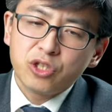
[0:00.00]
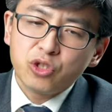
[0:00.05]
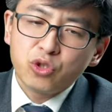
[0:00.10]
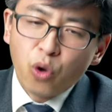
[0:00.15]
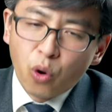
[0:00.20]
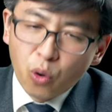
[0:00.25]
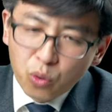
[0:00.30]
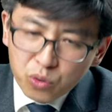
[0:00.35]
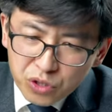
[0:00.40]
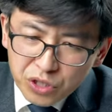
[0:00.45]

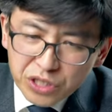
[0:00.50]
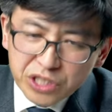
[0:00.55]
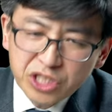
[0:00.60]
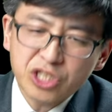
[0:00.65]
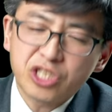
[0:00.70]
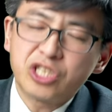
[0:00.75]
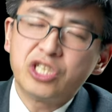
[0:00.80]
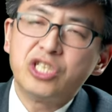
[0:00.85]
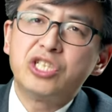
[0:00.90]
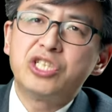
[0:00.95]
同
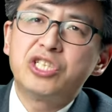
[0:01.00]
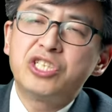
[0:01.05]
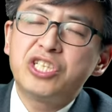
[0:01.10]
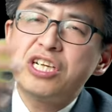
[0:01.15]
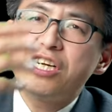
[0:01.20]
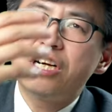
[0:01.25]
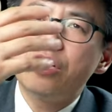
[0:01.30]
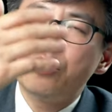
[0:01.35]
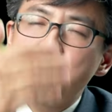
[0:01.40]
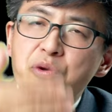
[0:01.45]
时，
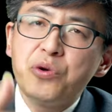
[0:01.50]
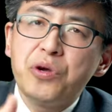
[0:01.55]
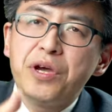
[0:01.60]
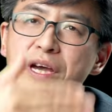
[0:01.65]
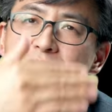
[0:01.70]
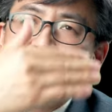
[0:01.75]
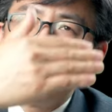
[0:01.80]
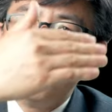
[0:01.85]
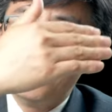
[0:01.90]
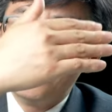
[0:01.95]
这个
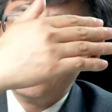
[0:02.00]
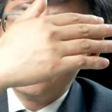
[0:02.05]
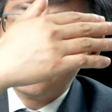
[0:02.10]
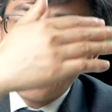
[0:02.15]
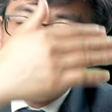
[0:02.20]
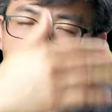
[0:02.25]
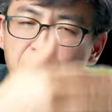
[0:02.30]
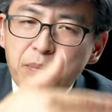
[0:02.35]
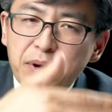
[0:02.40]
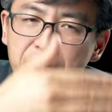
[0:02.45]
约，
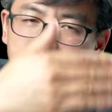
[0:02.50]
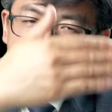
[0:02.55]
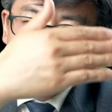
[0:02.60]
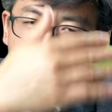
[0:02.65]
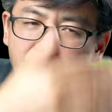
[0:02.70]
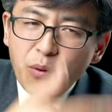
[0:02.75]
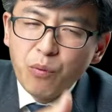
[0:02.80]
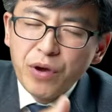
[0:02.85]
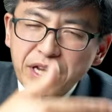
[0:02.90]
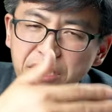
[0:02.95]
亚伯
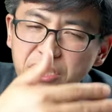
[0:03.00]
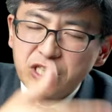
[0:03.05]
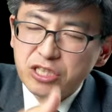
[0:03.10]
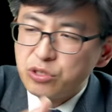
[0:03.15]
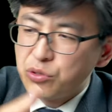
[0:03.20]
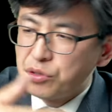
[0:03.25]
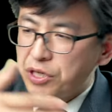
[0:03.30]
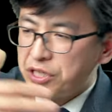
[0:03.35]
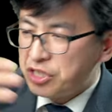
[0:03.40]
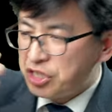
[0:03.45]
大卫之
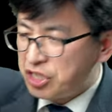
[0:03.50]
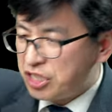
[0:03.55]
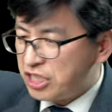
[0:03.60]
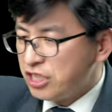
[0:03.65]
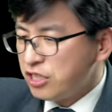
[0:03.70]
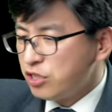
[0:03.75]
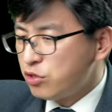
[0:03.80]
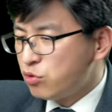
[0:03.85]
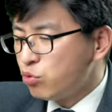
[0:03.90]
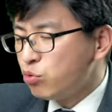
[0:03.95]
约，
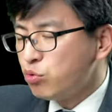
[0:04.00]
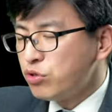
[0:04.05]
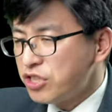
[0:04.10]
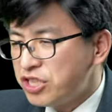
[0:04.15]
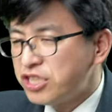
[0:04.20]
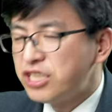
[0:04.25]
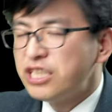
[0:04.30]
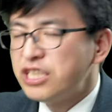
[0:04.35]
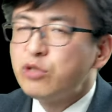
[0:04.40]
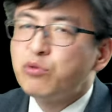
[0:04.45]
基督的
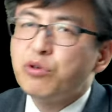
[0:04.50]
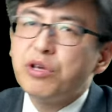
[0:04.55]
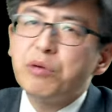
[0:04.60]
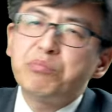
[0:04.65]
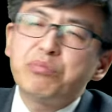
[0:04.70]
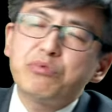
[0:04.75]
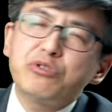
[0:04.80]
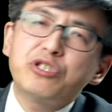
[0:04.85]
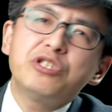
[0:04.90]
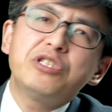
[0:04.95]
新约
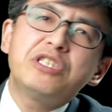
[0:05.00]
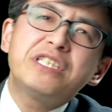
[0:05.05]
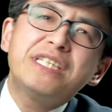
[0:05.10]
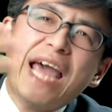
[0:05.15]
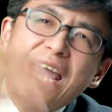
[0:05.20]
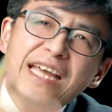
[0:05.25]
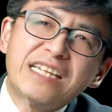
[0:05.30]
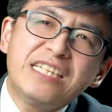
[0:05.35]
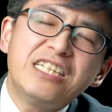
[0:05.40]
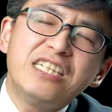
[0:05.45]
不是
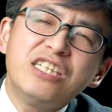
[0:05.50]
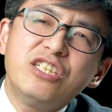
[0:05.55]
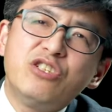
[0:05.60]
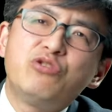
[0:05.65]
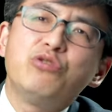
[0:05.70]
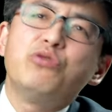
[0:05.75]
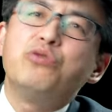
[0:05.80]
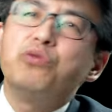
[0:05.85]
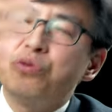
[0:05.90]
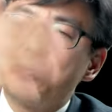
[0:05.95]
代替
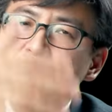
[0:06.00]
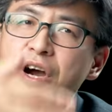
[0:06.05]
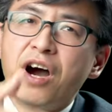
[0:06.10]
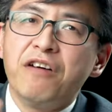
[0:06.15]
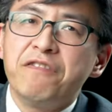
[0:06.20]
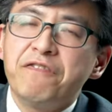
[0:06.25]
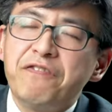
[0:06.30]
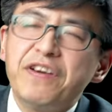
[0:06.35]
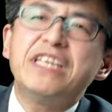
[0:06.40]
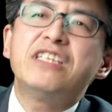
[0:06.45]
旧约
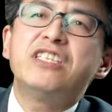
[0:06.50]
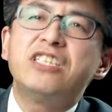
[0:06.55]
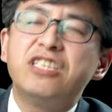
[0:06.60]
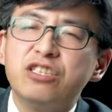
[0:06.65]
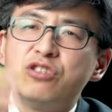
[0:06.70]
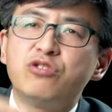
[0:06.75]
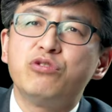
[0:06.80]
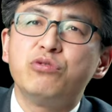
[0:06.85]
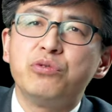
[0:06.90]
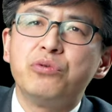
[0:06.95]
哈，废
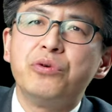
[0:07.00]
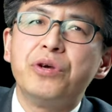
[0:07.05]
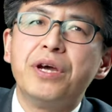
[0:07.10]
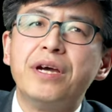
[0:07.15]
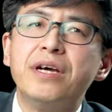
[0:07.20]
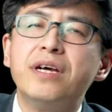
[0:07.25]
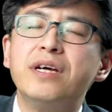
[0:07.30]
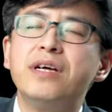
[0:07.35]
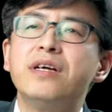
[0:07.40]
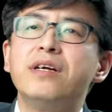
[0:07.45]
弃旧
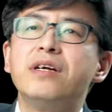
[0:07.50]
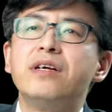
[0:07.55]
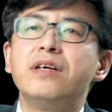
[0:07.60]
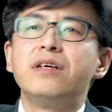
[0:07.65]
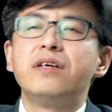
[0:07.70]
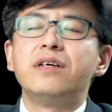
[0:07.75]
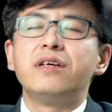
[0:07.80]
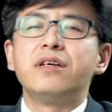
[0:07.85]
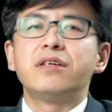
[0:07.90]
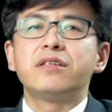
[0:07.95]
约。
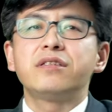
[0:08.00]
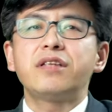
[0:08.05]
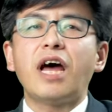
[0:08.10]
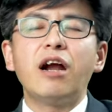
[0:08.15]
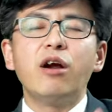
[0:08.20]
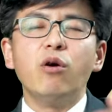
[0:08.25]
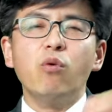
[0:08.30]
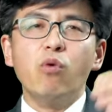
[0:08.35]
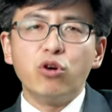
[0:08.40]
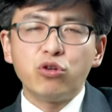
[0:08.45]
当
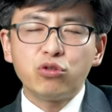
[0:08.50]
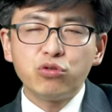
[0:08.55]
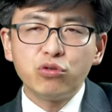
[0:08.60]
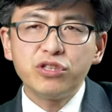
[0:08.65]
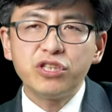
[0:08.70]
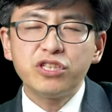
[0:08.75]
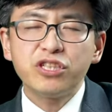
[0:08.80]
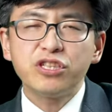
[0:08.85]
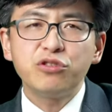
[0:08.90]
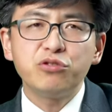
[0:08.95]
然，我说
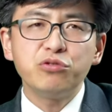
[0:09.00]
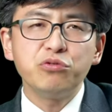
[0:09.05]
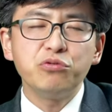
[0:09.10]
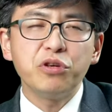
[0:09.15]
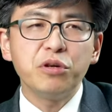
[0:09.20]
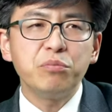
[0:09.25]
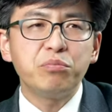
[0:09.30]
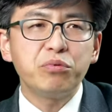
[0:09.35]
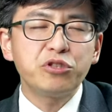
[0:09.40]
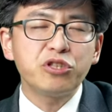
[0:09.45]
的这个旧
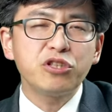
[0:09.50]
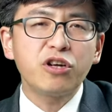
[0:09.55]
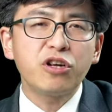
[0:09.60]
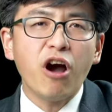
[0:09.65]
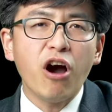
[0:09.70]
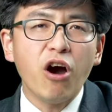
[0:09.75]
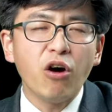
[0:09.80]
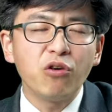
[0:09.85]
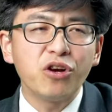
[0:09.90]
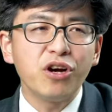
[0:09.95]
约不是
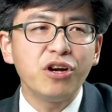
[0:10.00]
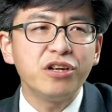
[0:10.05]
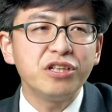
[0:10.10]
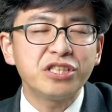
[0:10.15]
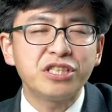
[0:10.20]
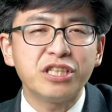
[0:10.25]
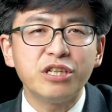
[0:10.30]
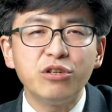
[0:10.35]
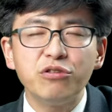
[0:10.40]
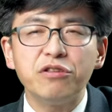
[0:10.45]
靠着
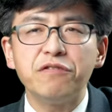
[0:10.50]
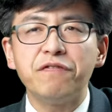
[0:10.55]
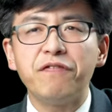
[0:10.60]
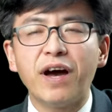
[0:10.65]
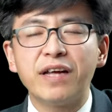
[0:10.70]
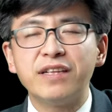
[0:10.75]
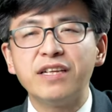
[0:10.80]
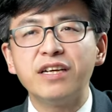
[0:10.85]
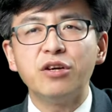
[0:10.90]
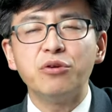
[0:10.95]
行律
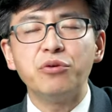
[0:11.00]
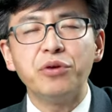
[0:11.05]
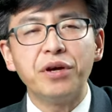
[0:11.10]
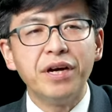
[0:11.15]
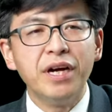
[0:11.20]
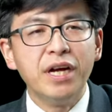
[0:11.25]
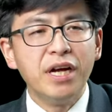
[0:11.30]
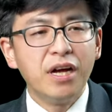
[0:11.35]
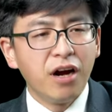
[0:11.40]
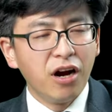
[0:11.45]
法那个
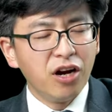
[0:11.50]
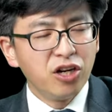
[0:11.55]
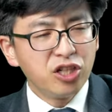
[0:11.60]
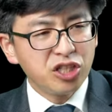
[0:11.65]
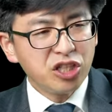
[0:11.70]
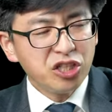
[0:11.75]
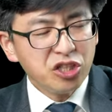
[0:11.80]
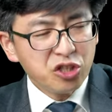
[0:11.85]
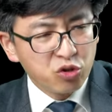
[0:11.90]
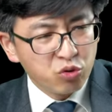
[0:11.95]
约，而
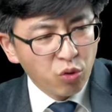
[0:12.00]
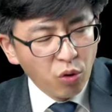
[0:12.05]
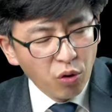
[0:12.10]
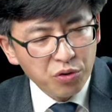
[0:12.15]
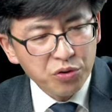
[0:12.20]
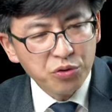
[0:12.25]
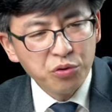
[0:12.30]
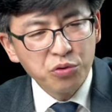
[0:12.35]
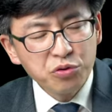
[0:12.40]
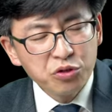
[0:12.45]
是
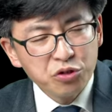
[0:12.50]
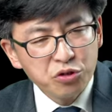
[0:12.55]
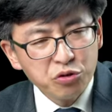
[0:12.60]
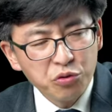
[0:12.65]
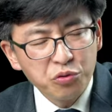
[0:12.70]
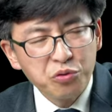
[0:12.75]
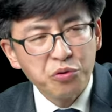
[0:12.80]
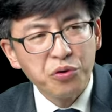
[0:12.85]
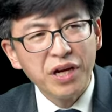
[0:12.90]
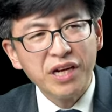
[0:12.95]
所有
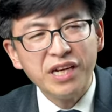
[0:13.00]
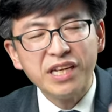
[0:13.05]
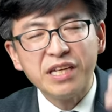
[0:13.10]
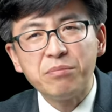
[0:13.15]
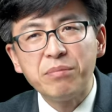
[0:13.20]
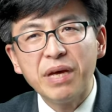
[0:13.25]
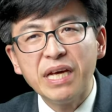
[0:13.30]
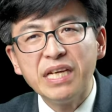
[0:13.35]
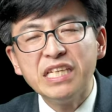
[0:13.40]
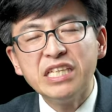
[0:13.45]
旧约里
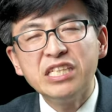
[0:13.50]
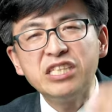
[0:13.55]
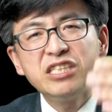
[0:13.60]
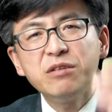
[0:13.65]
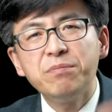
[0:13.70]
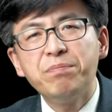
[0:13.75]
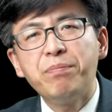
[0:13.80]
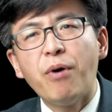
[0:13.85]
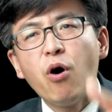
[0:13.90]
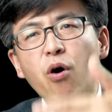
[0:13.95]
面已
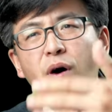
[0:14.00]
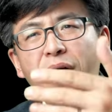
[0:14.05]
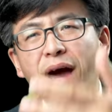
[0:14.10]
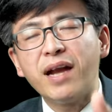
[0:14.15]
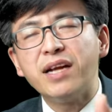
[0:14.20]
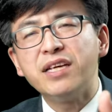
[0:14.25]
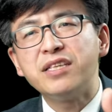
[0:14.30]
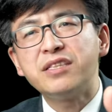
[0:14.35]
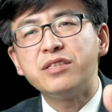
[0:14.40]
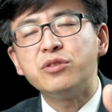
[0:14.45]
经包
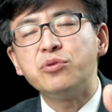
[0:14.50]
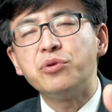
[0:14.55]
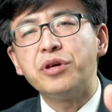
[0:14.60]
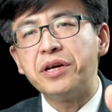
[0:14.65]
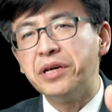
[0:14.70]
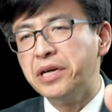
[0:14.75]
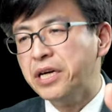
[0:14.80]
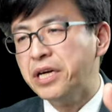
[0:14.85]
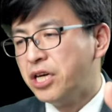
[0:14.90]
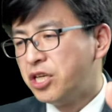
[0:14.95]
含了新
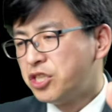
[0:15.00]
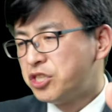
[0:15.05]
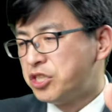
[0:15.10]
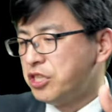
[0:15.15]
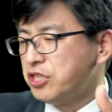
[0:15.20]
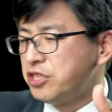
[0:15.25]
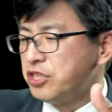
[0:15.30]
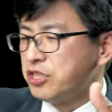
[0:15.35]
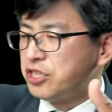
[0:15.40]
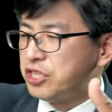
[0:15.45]
约，
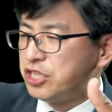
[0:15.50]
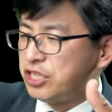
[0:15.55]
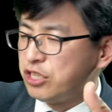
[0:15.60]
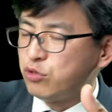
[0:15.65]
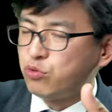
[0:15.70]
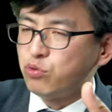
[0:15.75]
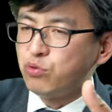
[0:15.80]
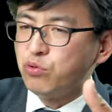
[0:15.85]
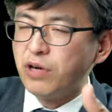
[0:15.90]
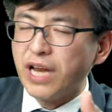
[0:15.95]
甚至基
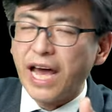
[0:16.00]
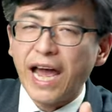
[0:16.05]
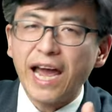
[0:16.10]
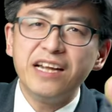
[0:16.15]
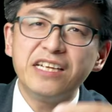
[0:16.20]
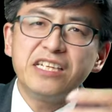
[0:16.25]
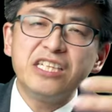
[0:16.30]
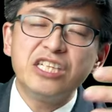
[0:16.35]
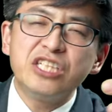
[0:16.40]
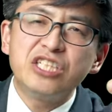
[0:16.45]
督来
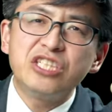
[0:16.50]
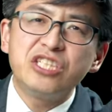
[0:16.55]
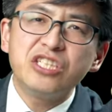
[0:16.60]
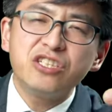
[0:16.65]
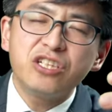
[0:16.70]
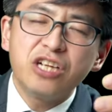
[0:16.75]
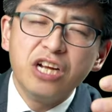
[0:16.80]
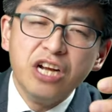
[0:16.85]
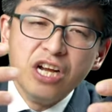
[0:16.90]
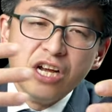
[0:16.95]
了已
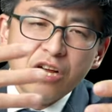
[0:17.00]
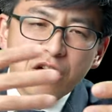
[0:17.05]
经